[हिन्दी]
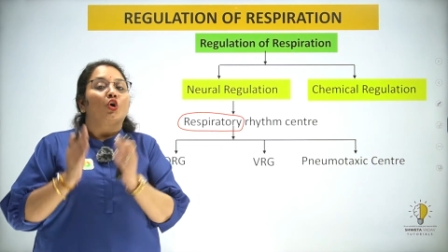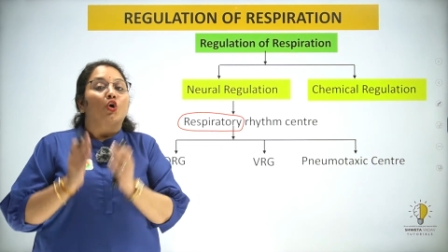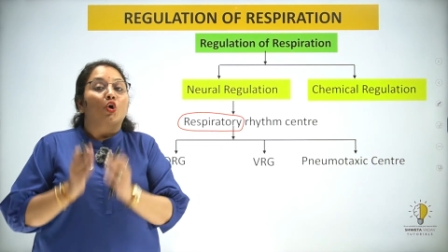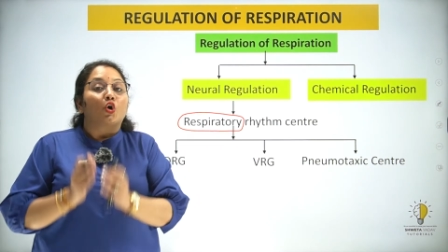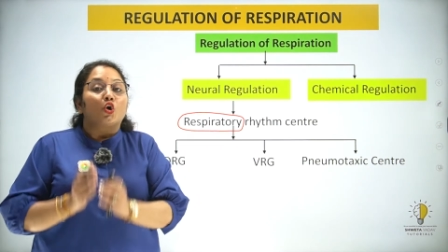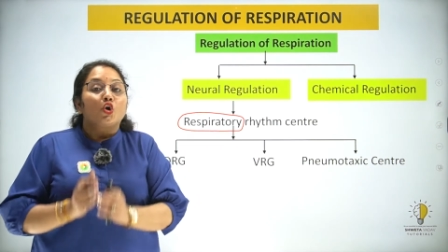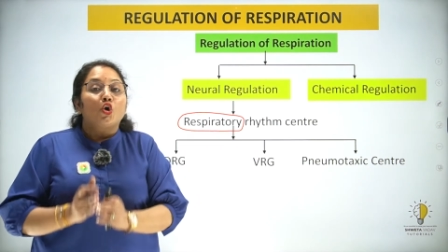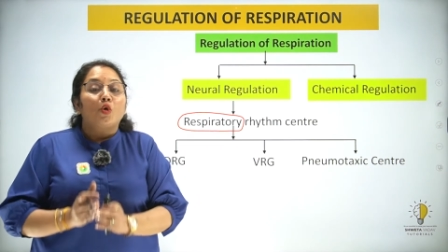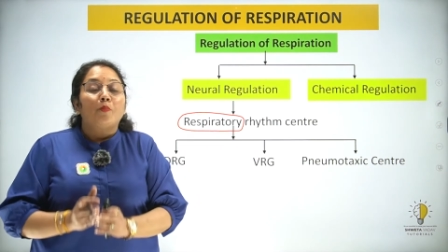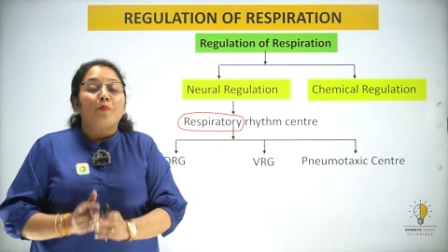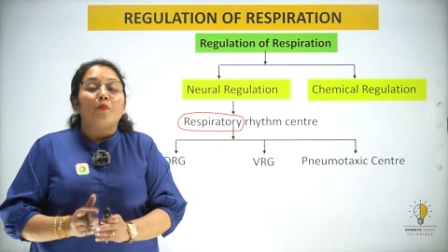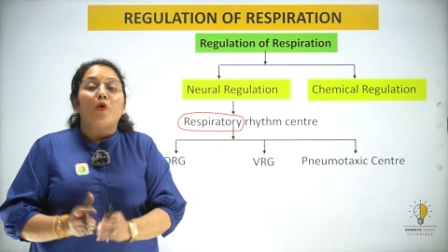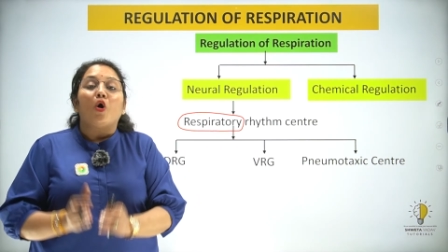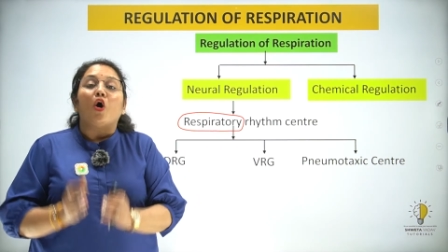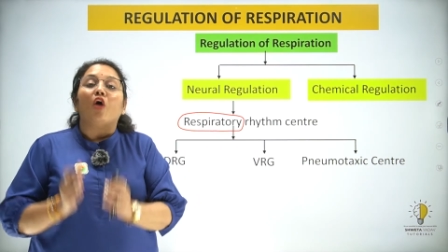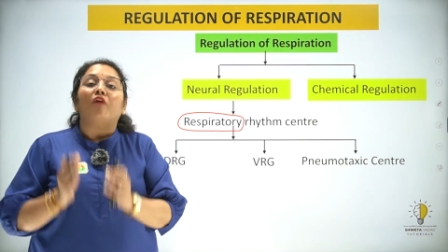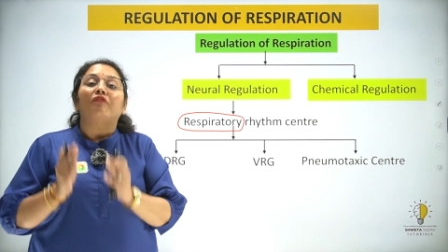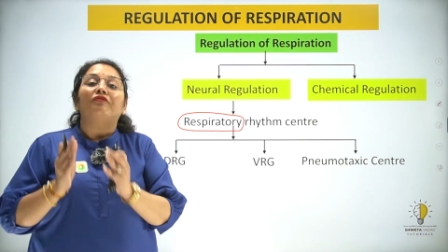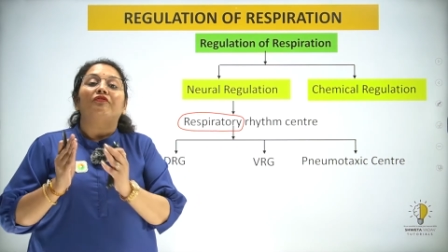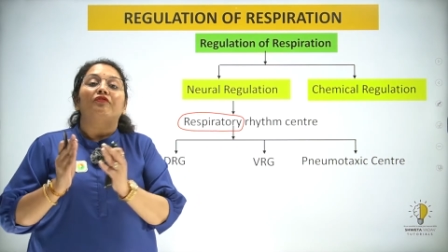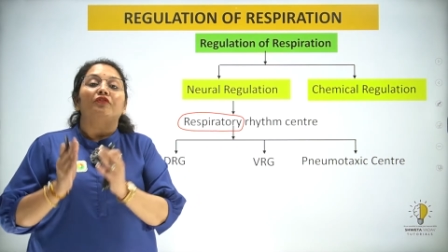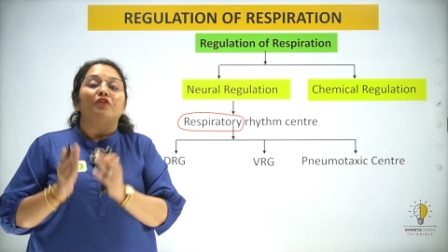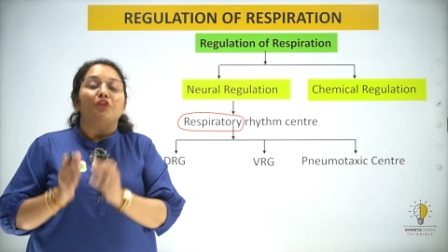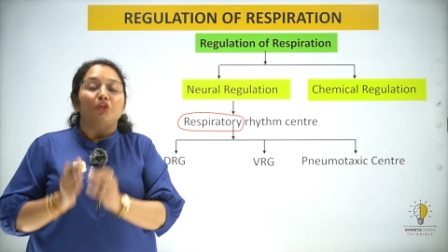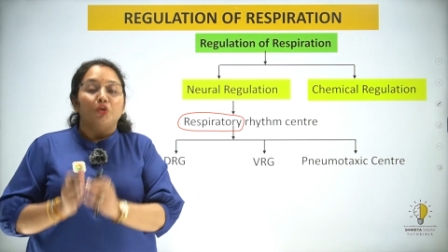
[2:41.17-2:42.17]
ग्रुप
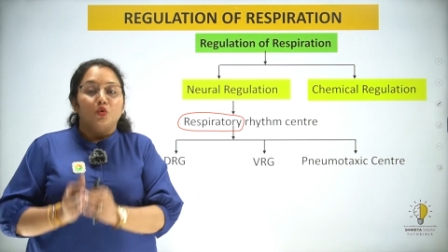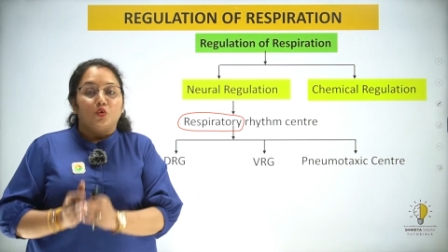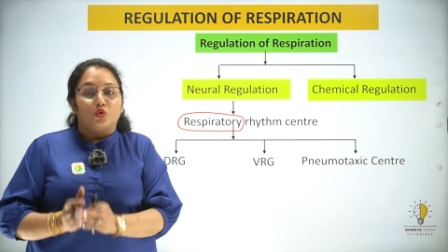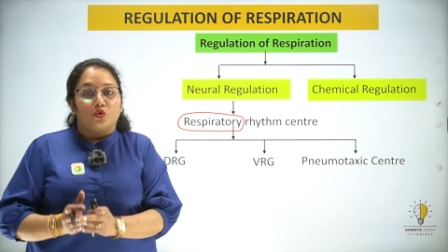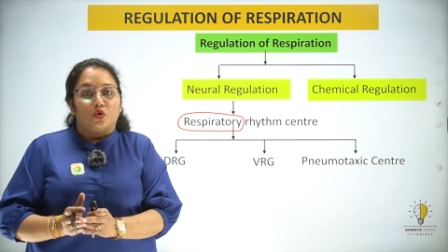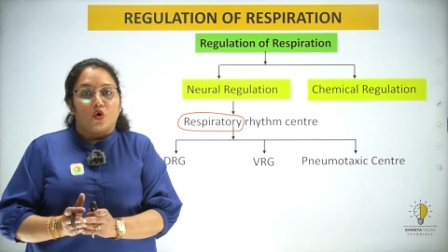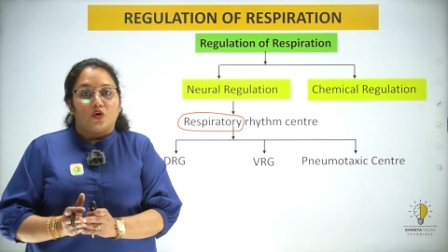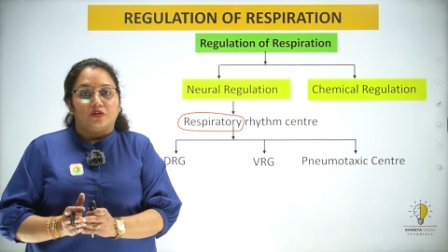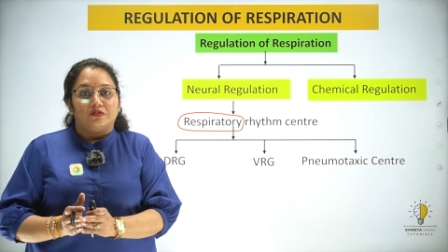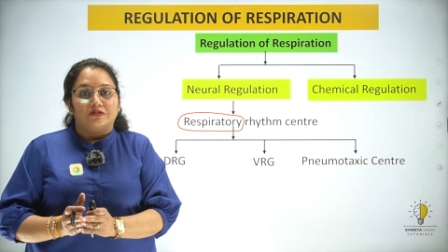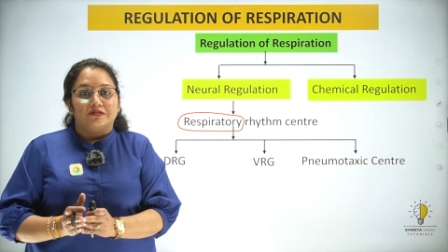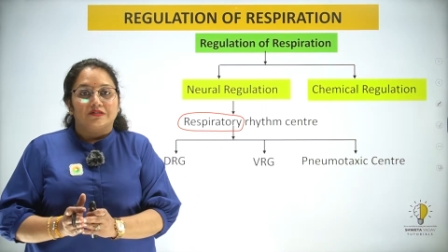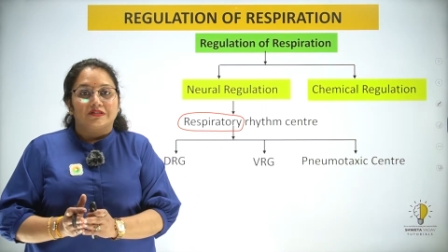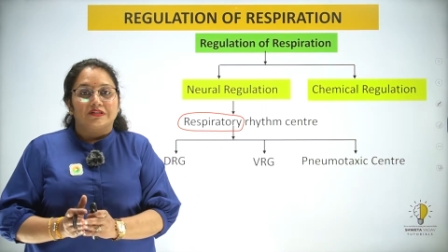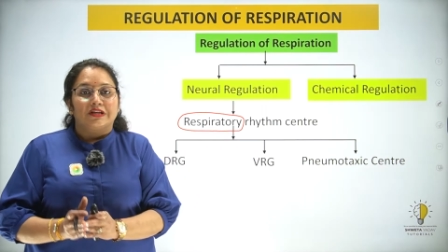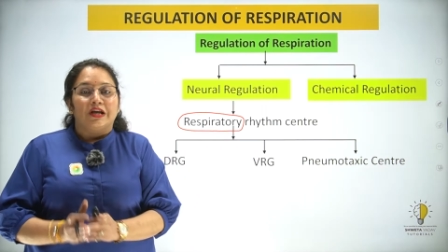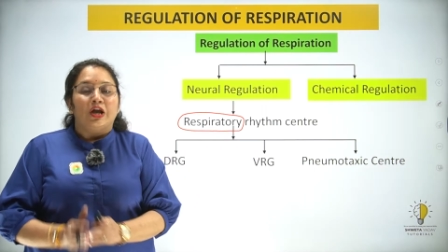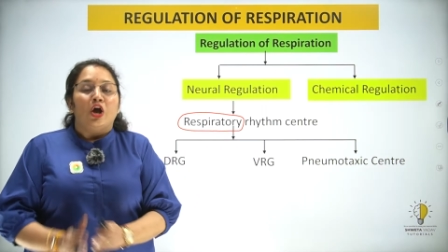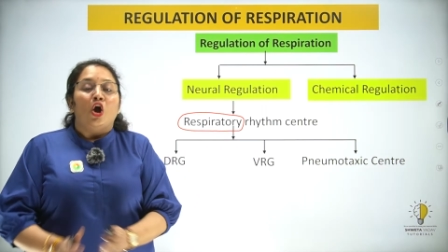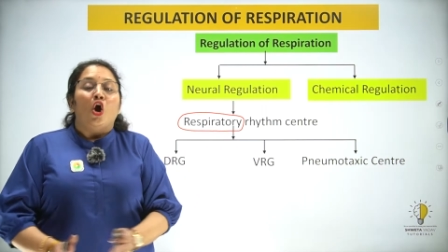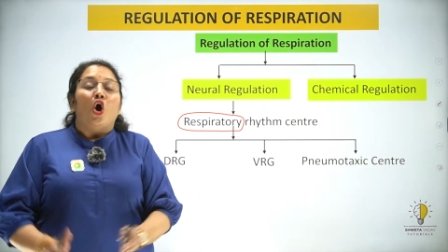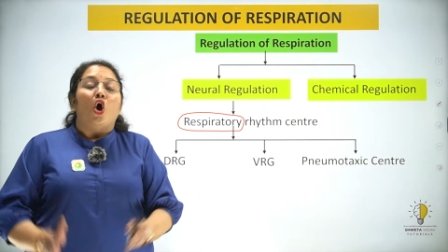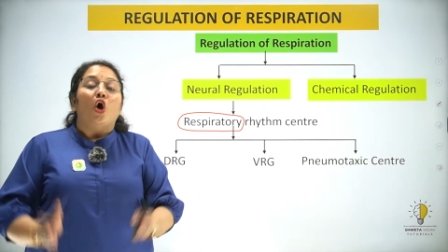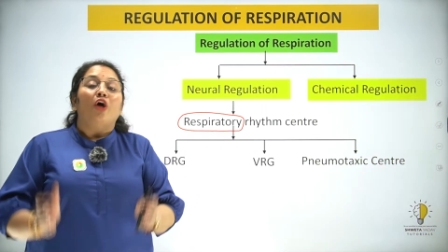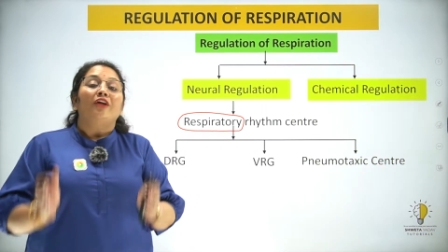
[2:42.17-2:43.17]
ऑफ न्यूरॉन्स
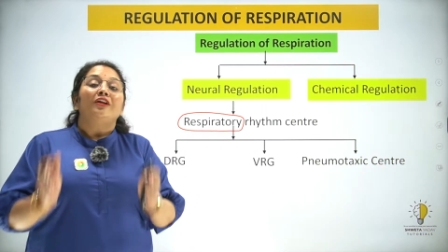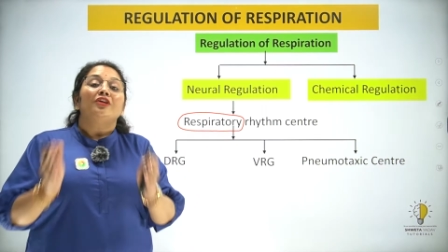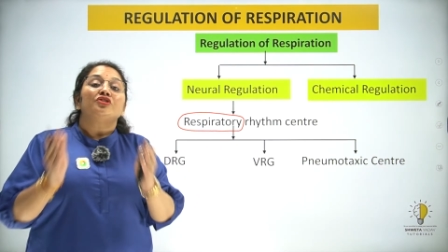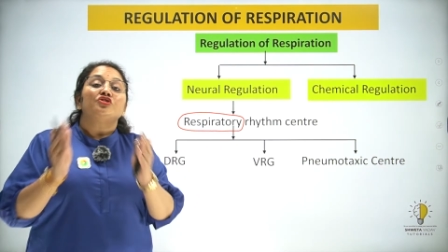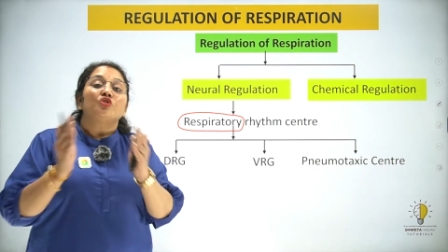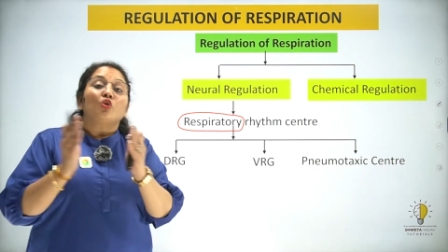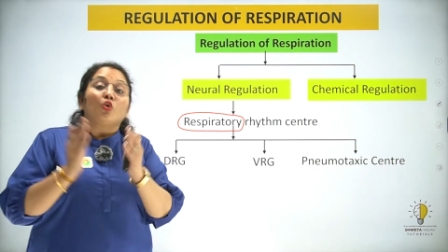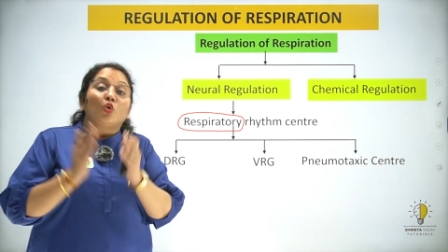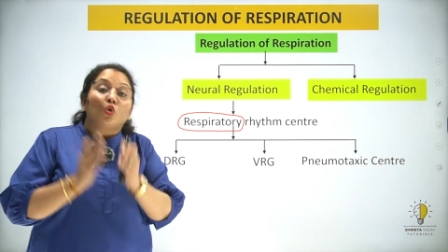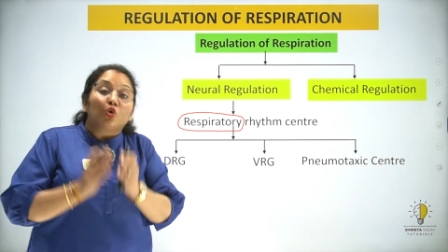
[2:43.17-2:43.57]
और ये जो